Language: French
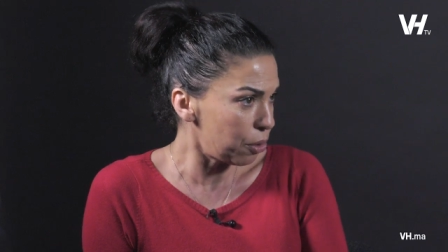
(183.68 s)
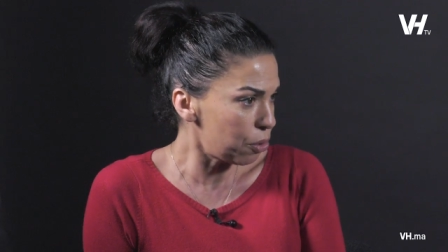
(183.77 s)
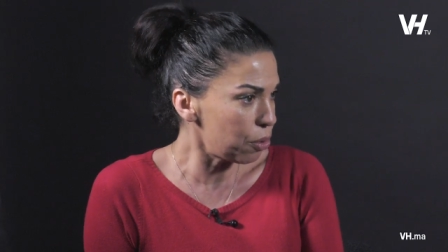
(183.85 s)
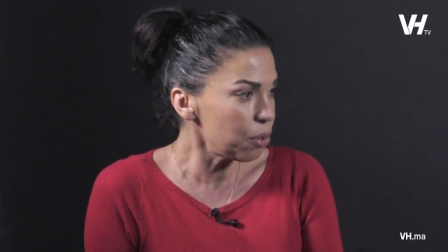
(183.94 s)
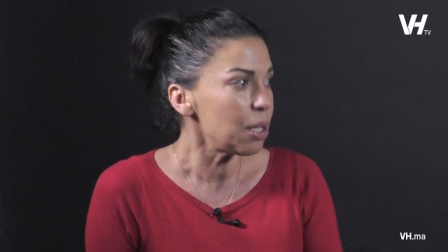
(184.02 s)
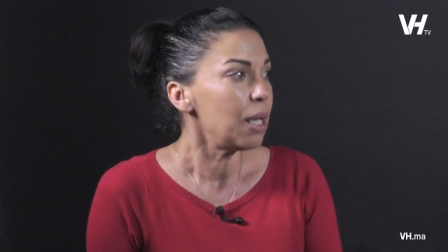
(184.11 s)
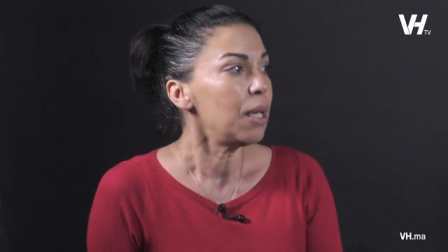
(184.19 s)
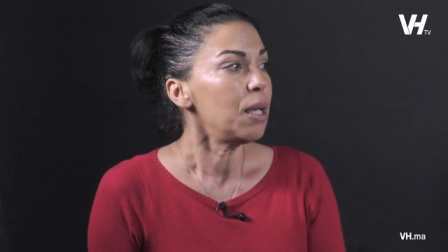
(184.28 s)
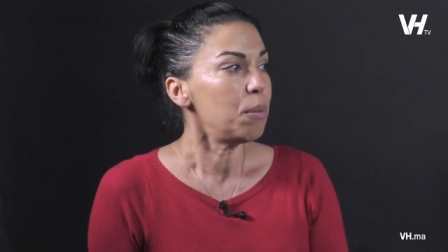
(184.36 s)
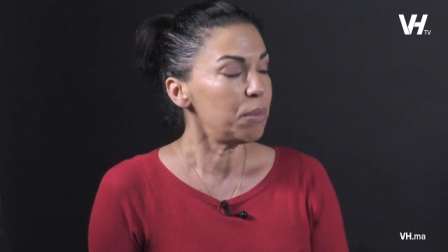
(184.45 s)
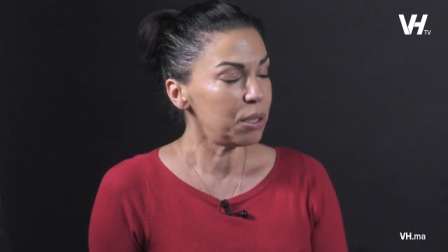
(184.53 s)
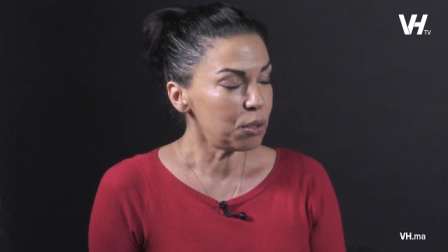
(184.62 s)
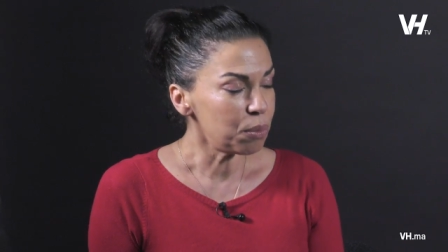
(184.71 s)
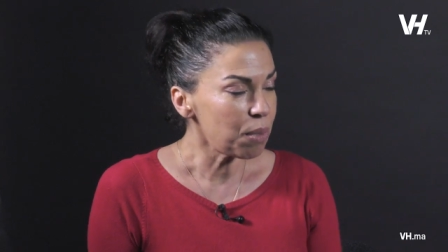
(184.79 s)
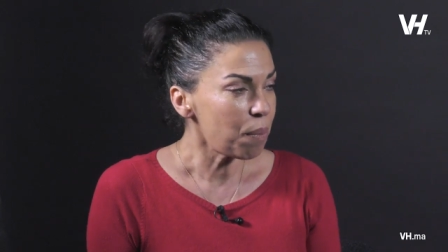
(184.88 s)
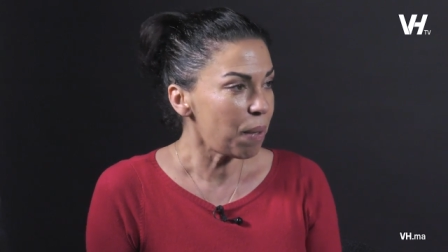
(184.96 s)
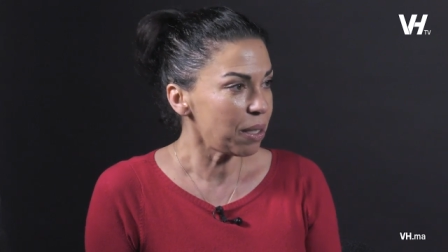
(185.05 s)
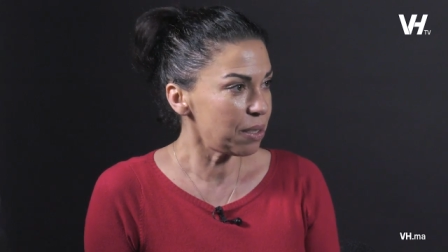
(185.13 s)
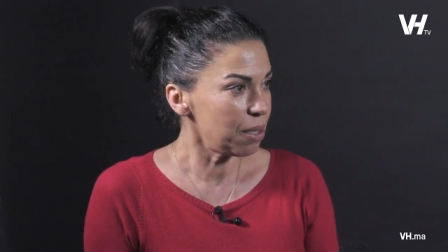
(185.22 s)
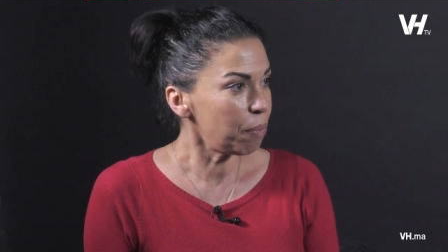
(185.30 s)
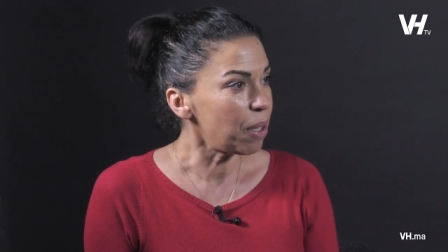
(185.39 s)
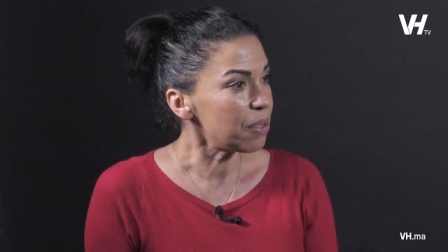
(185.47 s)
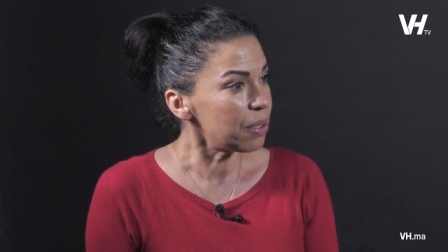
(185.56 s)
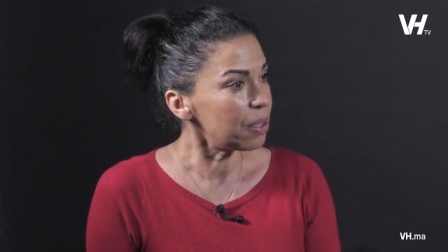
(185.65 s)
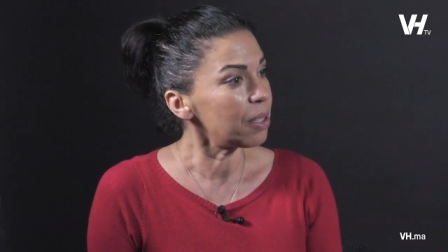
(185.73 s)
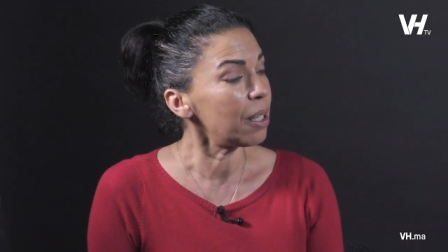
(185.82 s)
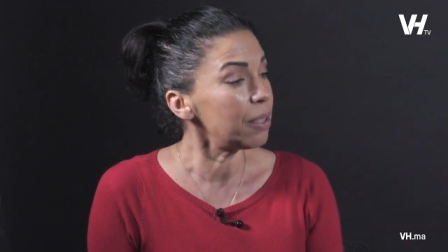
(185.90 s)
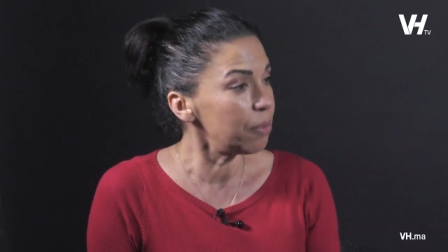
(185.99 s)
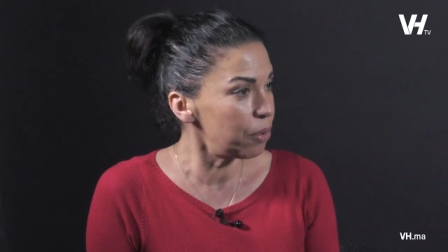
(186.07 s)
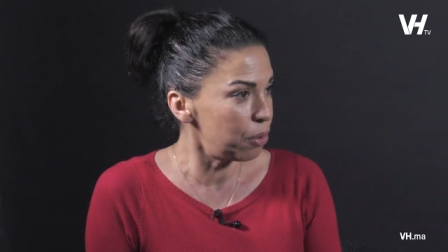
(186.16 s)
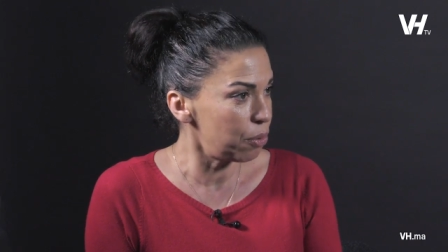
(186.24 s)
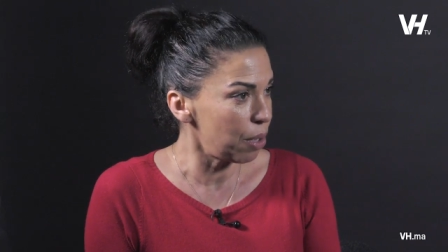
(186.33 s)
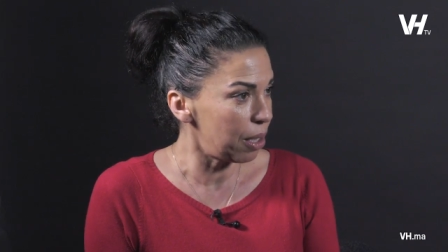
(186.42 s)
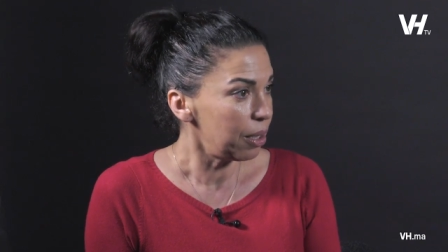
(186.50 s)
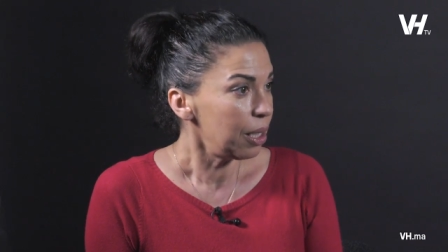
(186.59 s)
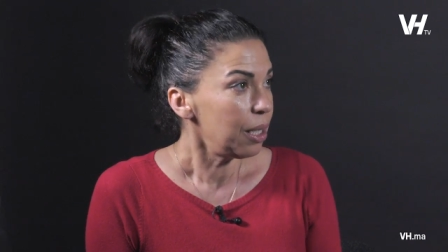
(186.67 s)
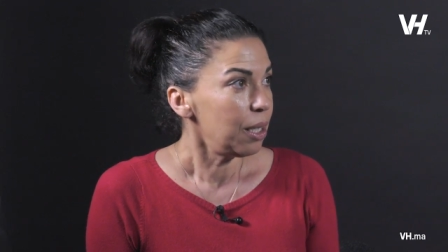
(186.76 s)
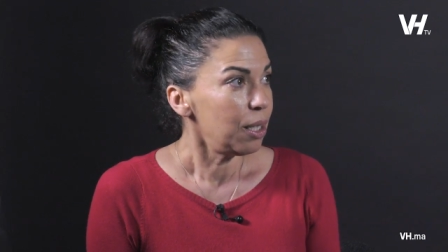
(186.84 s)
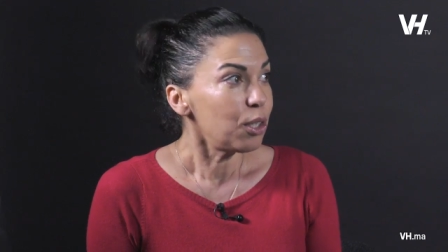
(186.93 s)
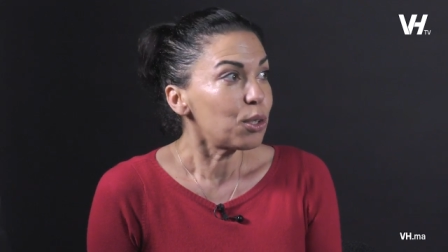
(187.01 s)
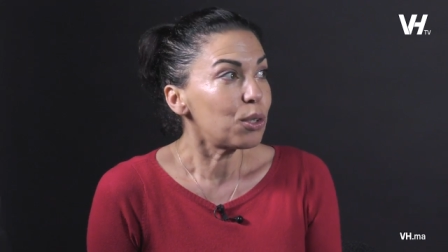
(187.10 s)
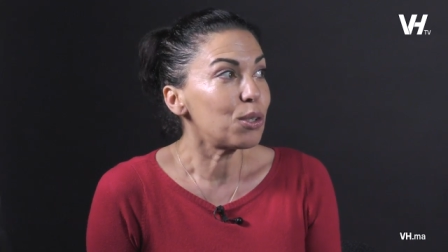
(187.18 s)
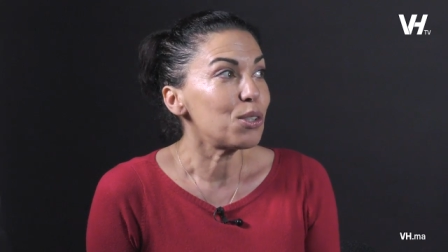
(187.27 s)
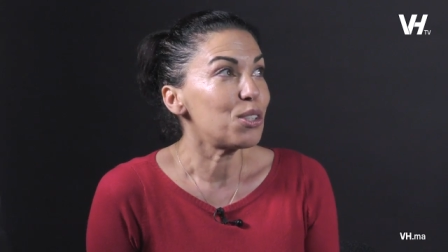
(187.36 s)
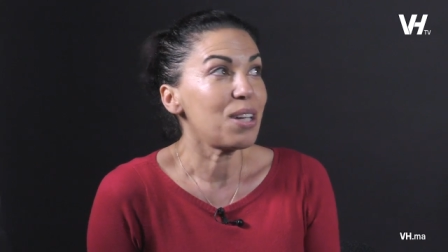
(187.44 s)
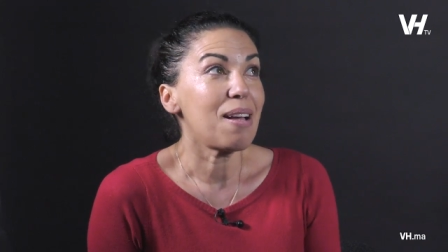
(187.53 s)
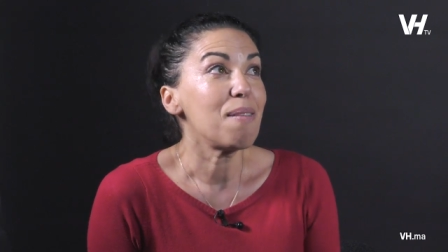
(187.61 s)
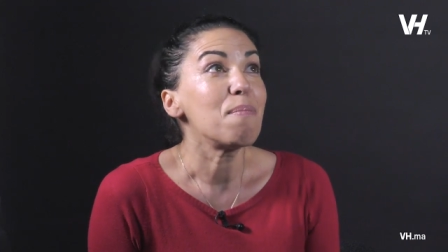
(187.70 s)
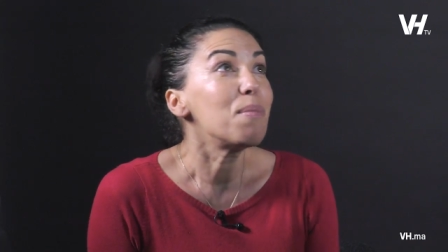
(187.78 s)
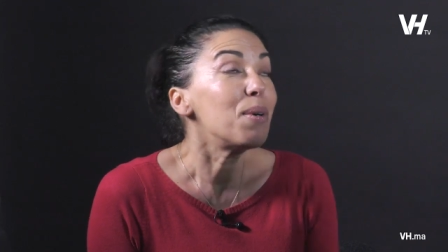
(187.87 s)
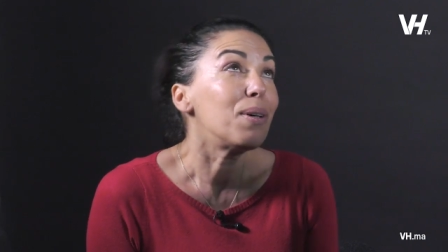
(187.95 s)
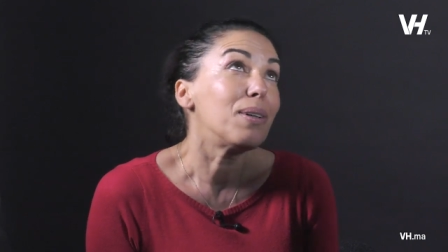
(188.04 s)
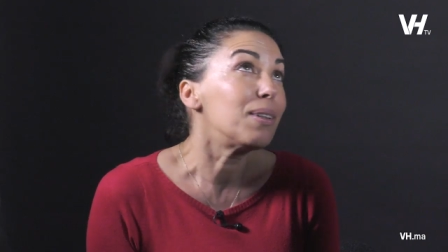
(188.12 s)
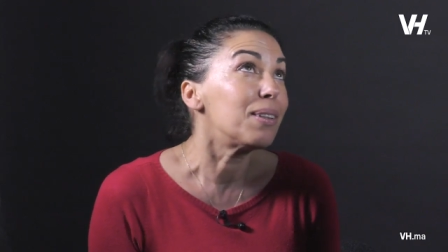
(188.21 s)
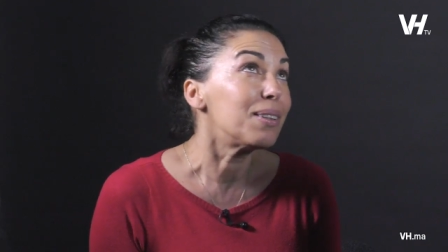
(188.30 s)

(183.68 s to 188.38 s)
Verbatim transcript: quelque chose, mais il ne m'appartient pas. C'est un individuel que j'aime. Euh,